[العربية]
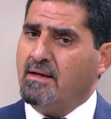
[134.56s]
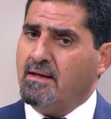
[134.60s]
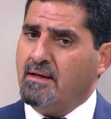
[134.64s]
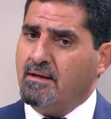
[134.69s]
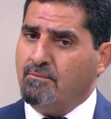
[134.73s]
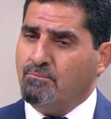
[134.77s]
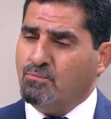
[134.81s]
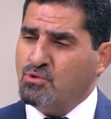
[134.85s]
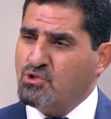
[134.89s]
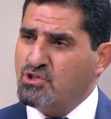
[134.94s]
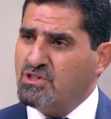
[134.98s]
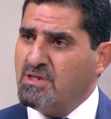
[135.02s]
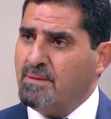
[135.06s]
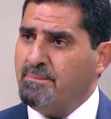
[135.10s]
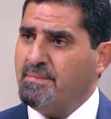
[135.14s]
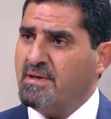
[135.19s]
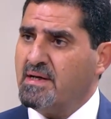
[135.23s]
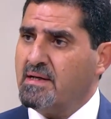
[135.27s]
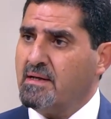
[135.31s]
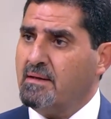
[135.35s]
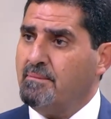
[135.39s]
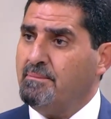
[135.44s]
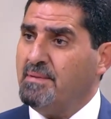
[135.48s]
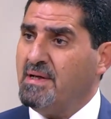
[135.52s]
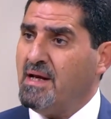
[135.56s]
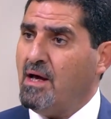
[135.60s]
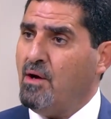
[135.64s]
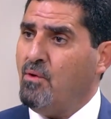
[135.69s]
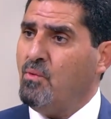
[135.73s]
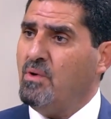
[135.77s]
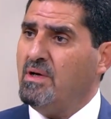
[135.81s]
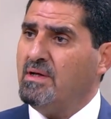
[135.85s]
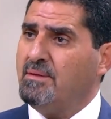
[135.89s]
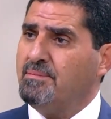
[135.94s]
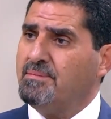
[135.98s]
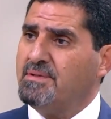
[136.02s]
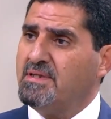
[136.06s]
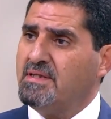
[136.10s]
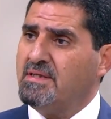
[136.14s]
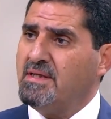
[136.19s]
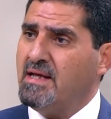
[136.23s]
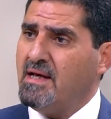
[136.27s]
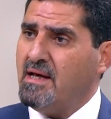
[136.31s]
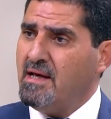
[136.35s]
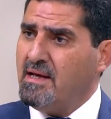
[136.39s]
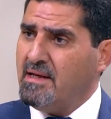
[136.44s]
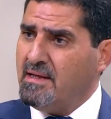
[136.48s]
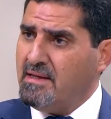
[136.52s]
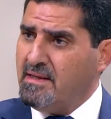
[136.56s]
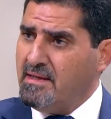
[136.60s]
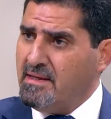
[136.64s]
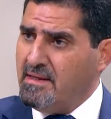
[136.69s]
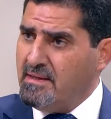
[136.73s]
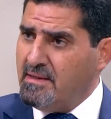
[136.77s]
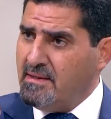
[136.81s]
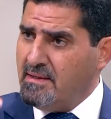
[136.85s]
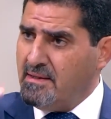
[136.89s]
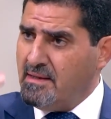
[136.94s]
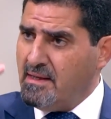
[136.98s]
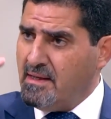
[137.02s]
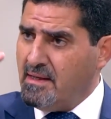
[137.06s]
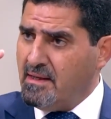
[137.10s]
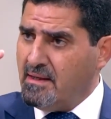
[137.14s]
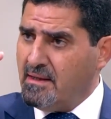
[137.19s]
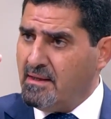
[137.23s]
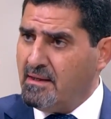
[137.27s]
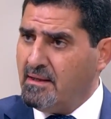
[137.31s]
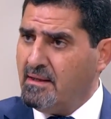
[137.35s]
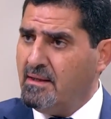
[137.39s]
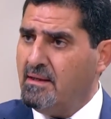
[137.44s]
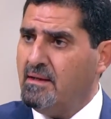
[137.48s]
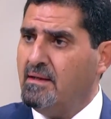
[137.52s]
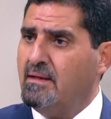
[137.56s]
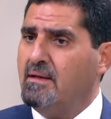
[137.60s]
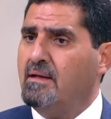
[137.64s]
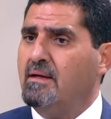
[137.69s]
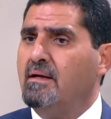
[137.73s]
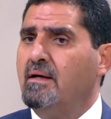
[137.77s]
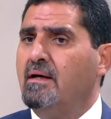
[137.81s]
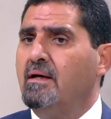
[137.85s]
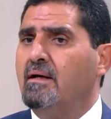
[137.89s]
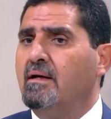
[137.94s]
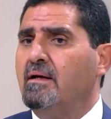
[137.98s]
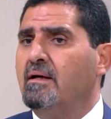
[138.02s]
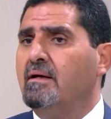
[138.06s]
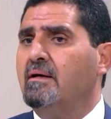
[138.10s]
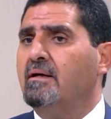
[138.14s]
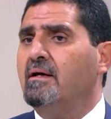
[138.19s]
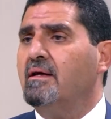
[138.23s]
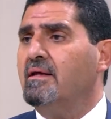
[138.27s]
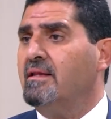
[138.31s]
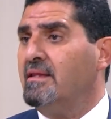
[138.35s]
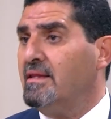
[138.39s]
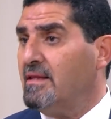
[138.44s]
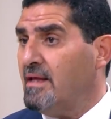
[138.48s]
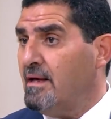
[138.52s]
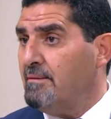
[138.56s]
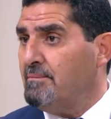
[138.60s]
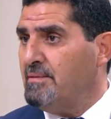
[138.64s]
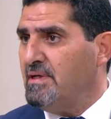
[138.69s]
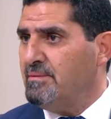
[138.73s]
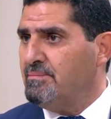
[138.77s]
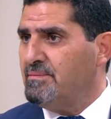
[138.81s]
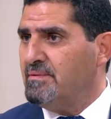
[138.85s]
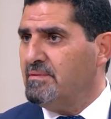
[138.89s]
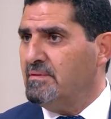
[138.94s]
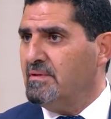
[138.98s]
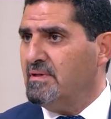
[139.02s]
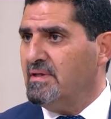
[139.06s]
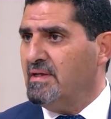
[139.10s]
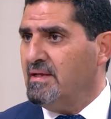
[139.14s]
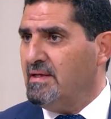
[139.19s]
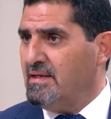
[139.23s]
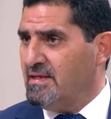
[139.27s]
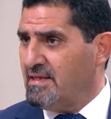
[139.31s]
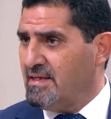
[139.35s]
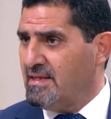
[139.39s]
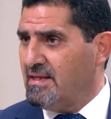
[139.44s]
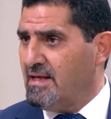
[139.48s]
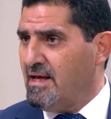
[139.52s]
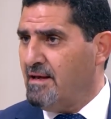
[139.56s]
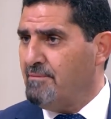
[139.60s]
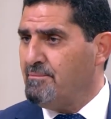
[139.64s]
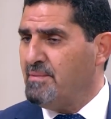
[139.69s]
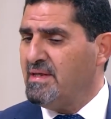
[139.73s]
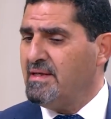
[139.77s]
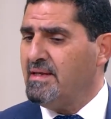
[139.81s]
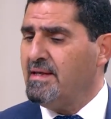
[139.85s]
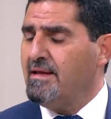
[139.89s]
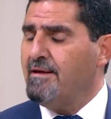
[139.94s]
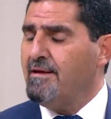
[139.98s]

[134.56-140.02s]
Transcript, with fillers: مستمره من اول ابتدائي الى الثامن للثامن